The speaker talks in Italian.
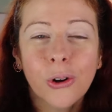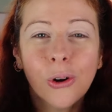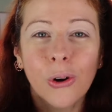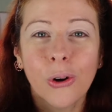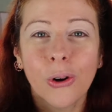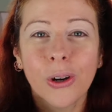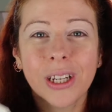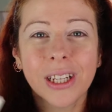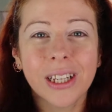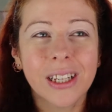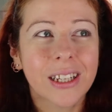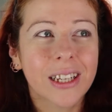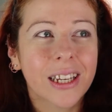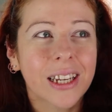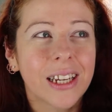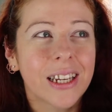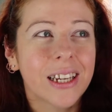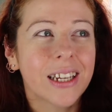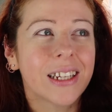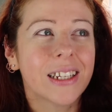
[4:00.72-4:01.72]
colori
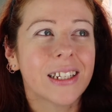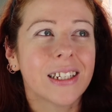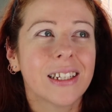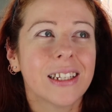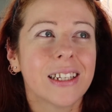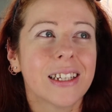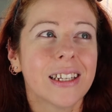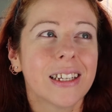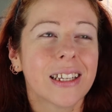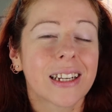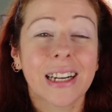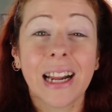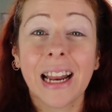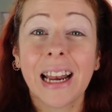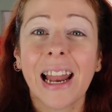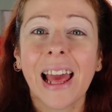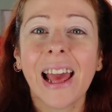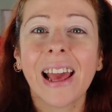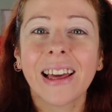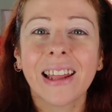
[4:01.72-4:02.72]
che
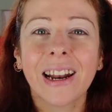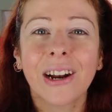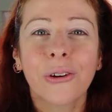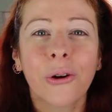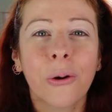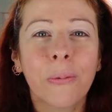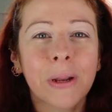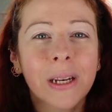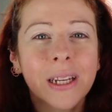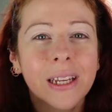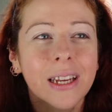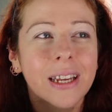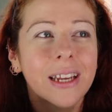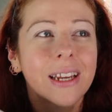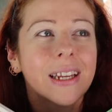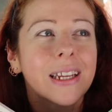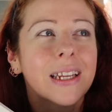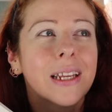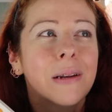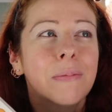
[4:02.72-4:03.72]
rallegrano perché
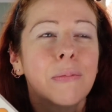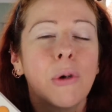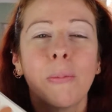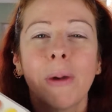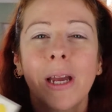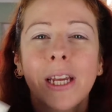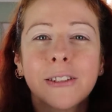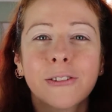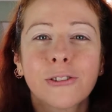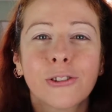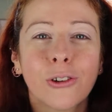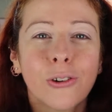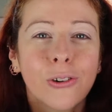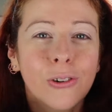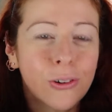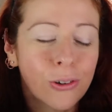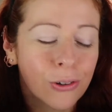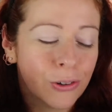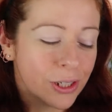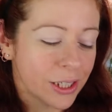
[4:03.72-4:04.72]
il momento
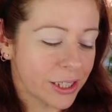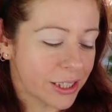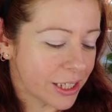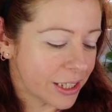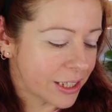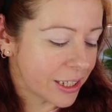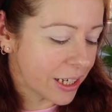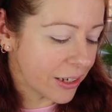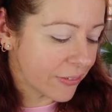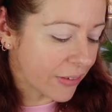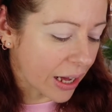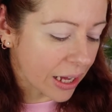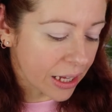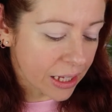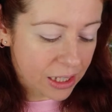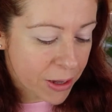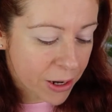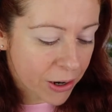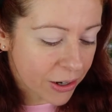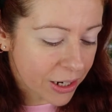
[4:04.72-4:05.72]
lo richiedeva
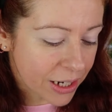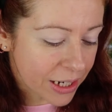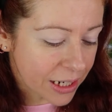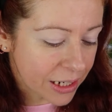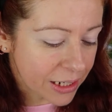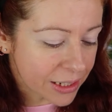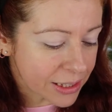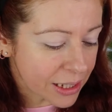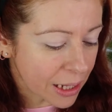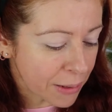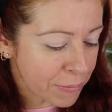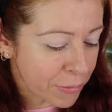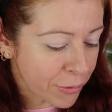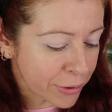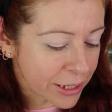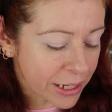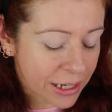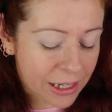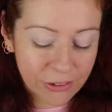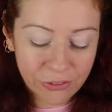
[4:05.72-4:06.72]
però in realtà
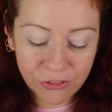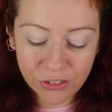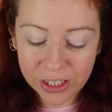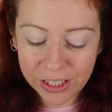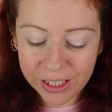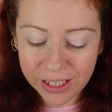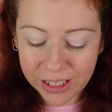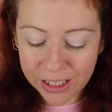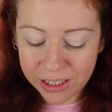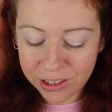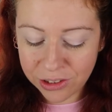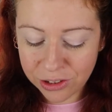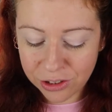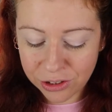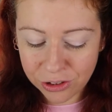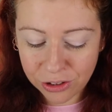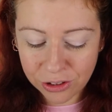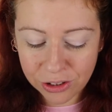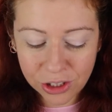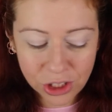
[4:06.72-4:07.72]
poi alla fine adesso
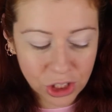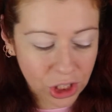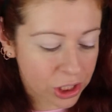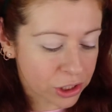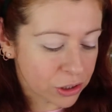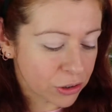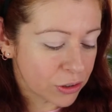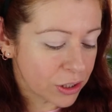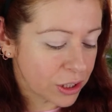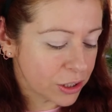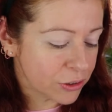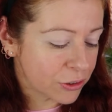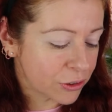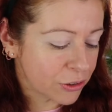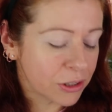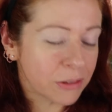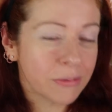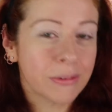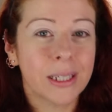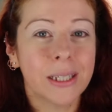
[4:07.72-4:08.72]
sto dicendo dentro
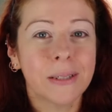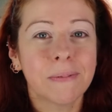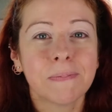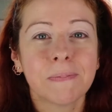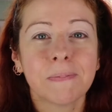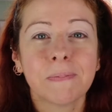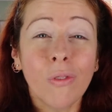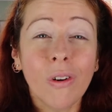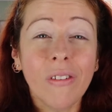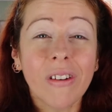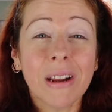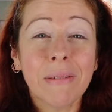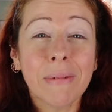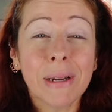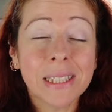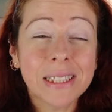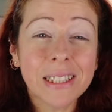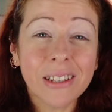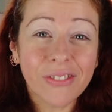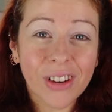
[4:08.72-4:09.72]
di me puoi
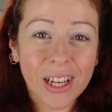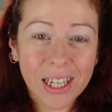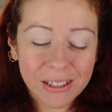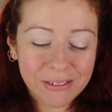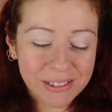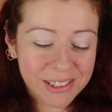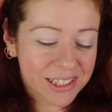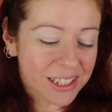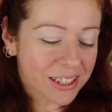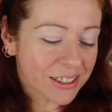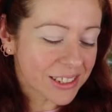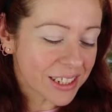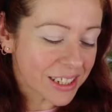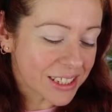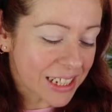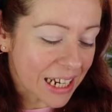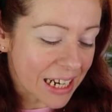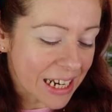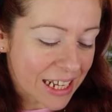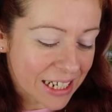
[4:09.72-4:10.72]
veramente fare questa cosa
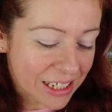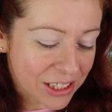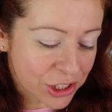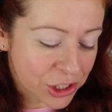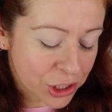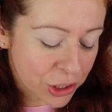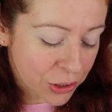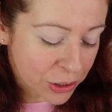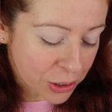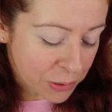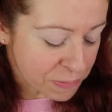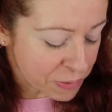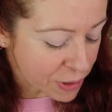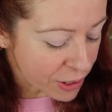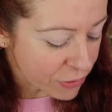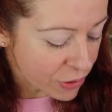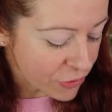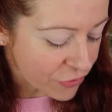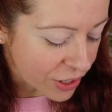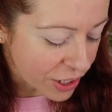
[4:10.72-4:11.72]
gialla e arancione oppure
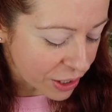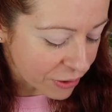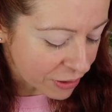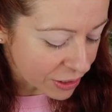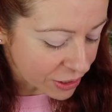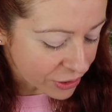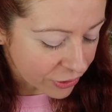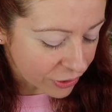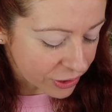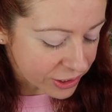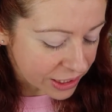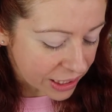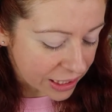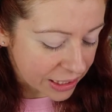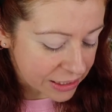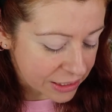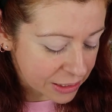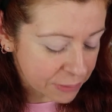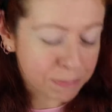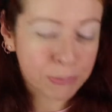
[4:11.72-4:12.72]
vuoi fare
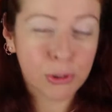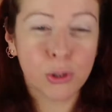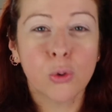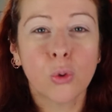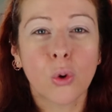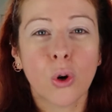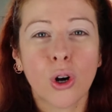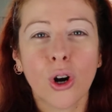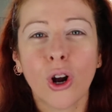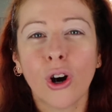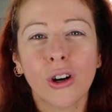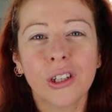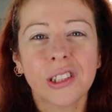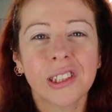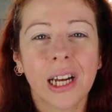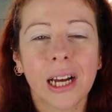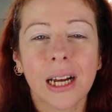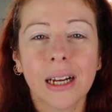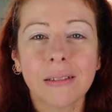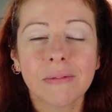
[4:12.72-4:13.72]
qualcosa di più
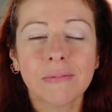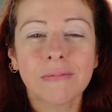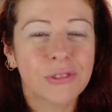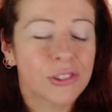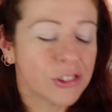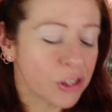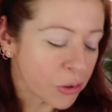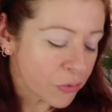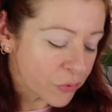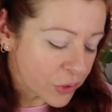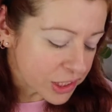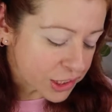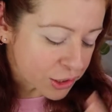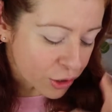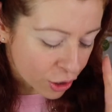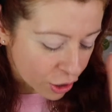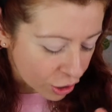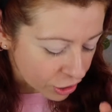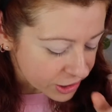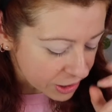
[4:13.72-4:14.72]
rosa non so, ho visto
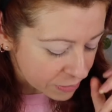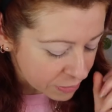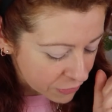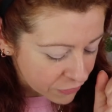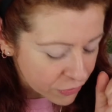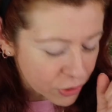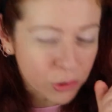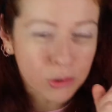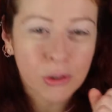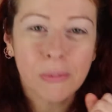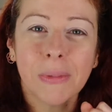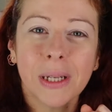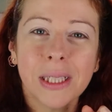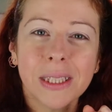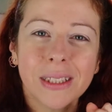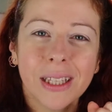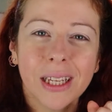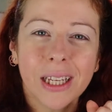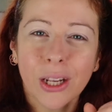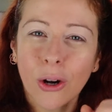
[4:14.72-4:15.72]
il rosa e mi è venuto in
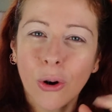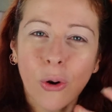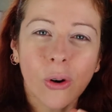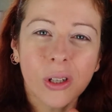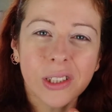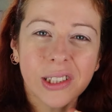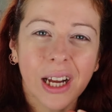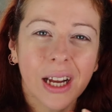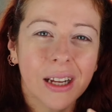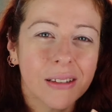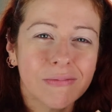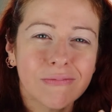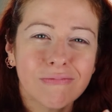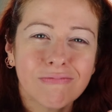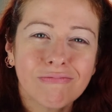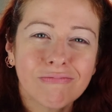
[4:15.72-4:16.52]
mente rosa